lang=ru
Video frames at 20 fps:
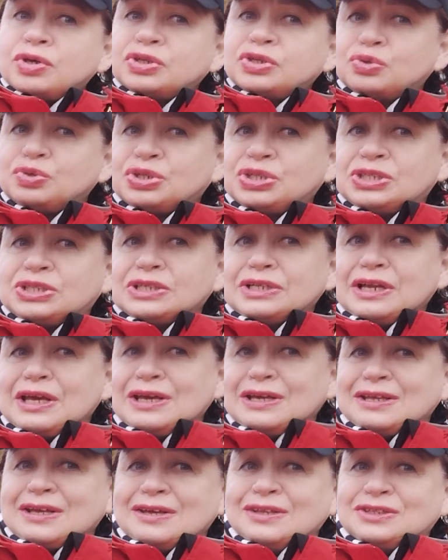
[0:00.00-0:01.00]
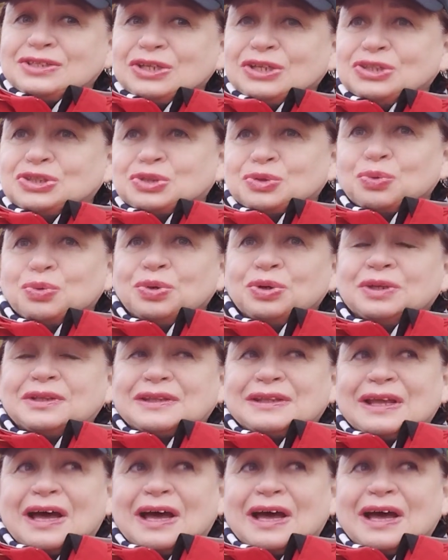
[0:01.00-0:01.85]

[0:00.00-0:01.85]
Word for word: из учителей не интересует